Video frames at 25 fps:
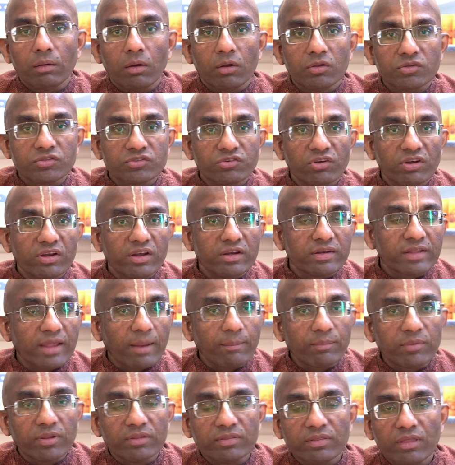ऑस्ट्रेलियन
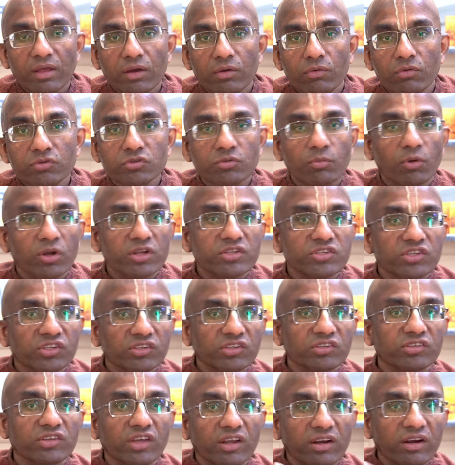कैप्टन था वो जो बॉलिंग
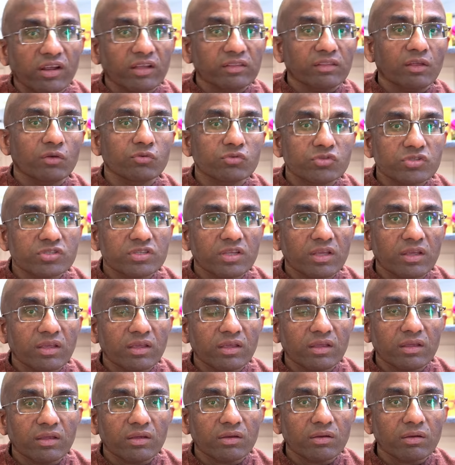चेंजेस कर रहा था उससे
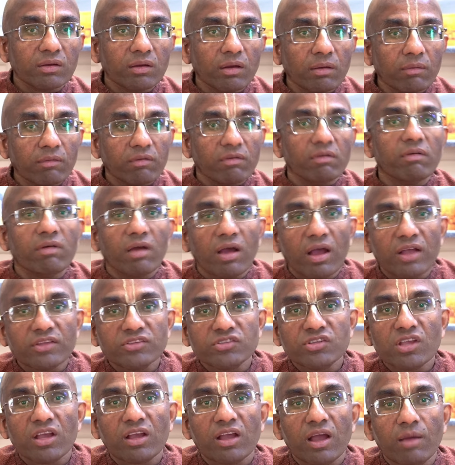
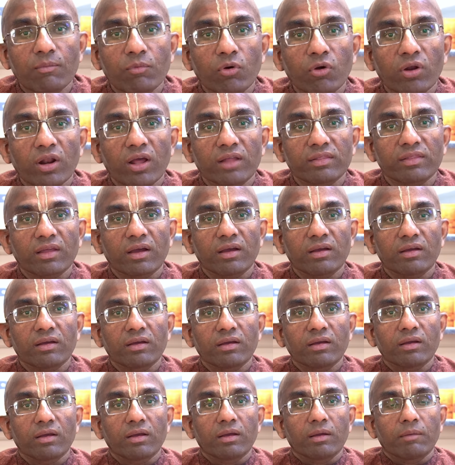अच्छा काम हो रहा था
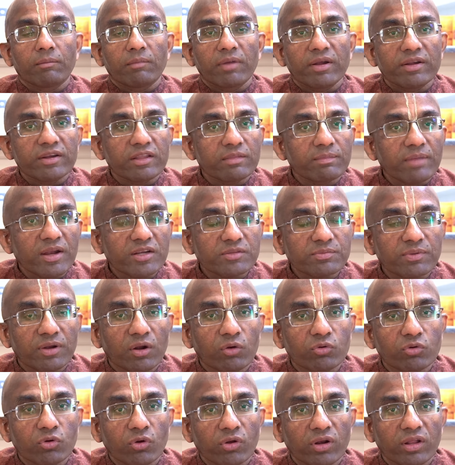इंडियन बैट्समैन
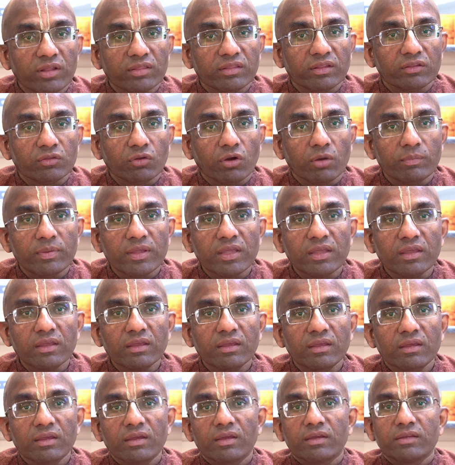आउट हो रहे थे तो अभी
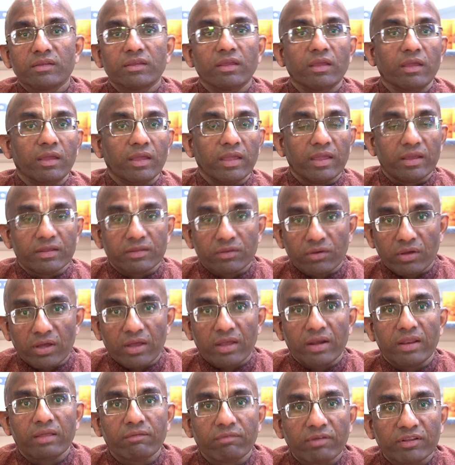ये एक
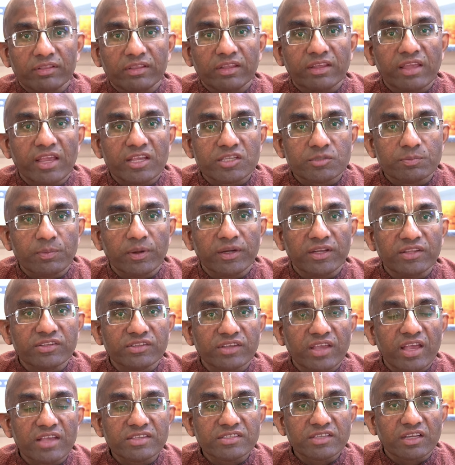हर एक व्यक्ति की एक्सपर्टीज़
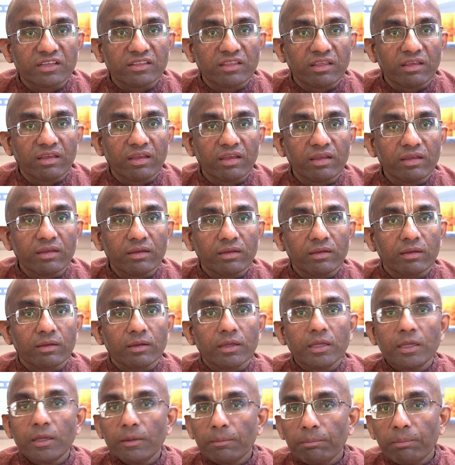कह सकते हैं
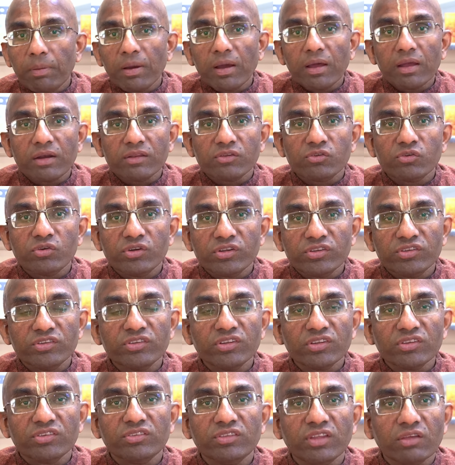पर जो
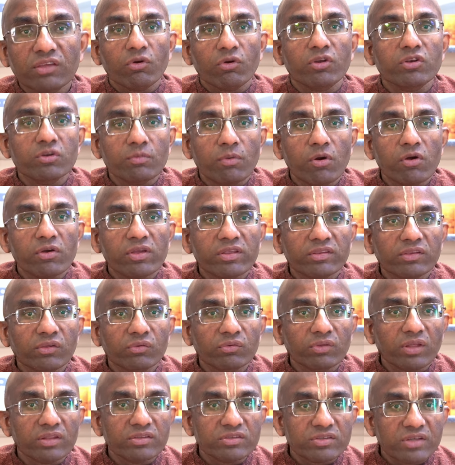डिसीजंस अनुभव के
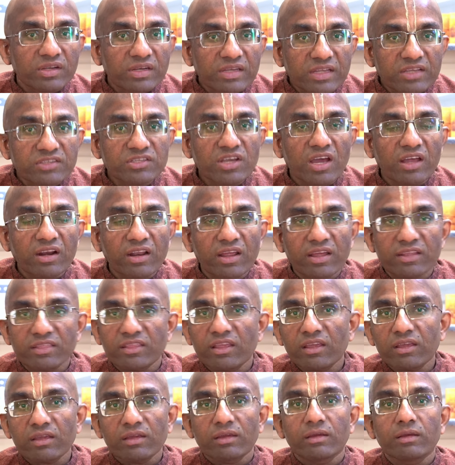समान लिए जा रहे
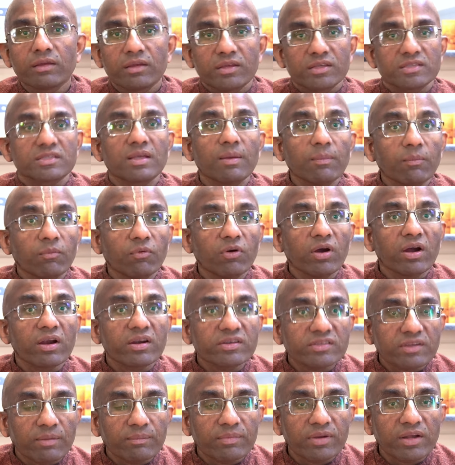थे सम वर्क
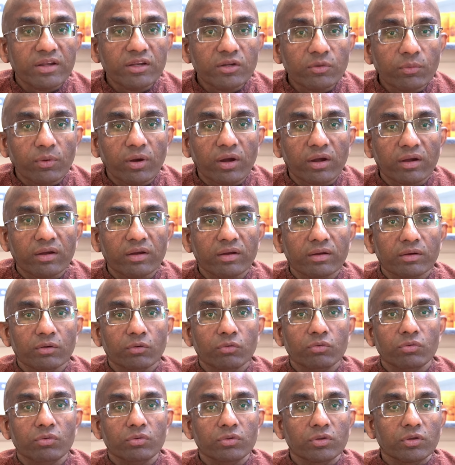सम डिंट वर्क
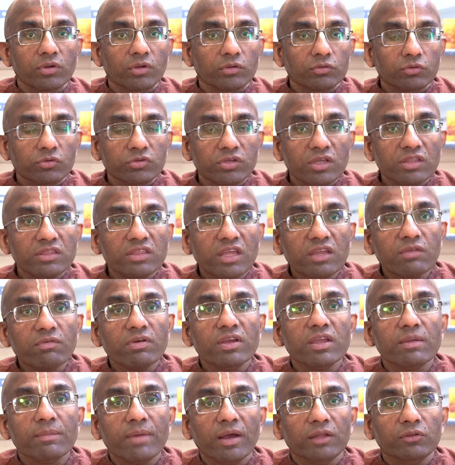तो ये दैव
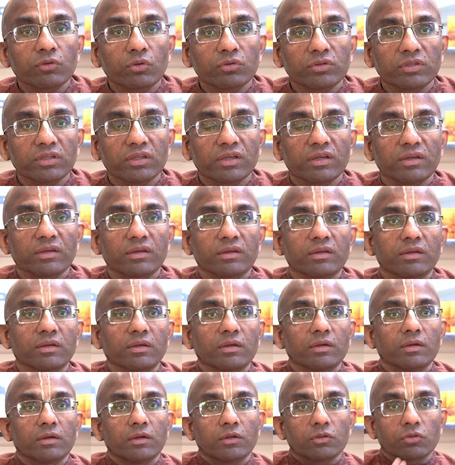की बात होती है
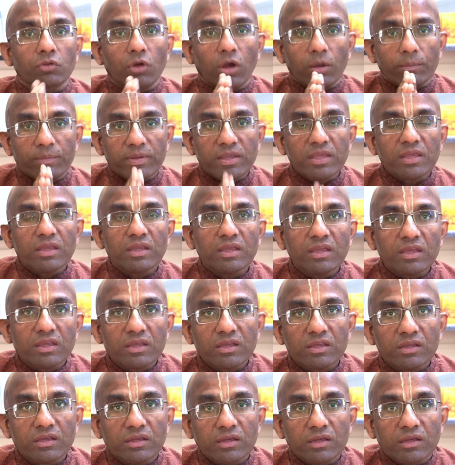तो अभी
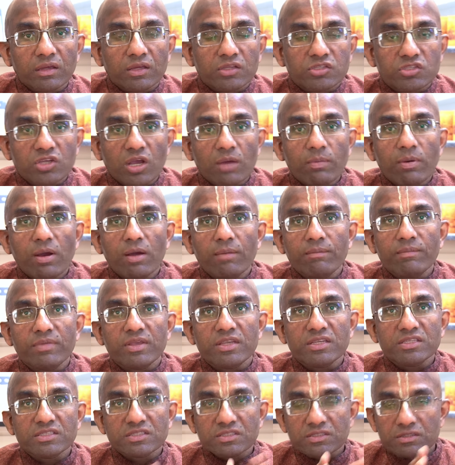जब हम
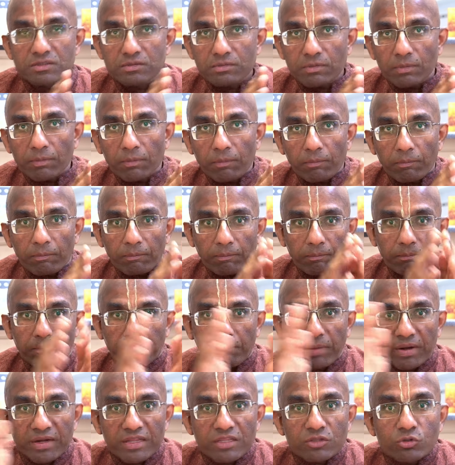इस
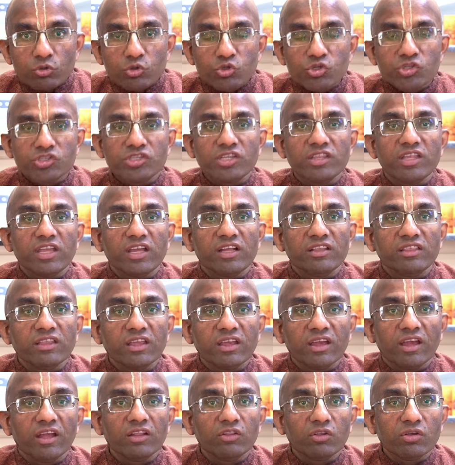बड़ी दृष्टि से देखते
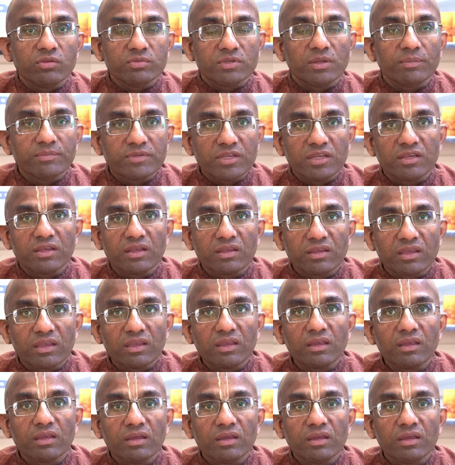हैं तो हम समझेंगे कि